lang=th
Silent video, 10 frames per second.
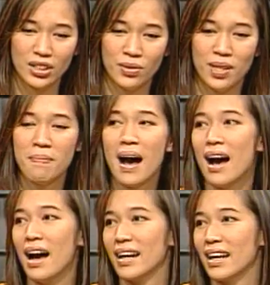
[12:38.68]
อยู่ที่
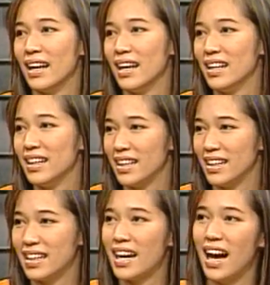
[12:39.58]
บ้านค่ะที่บ้า
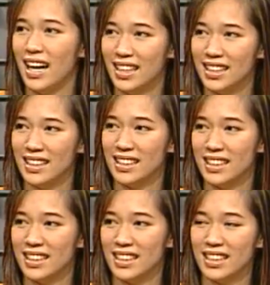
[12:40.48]
นค่ะงา
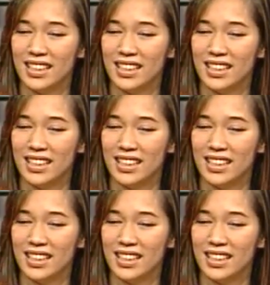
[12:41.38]
นนะครับ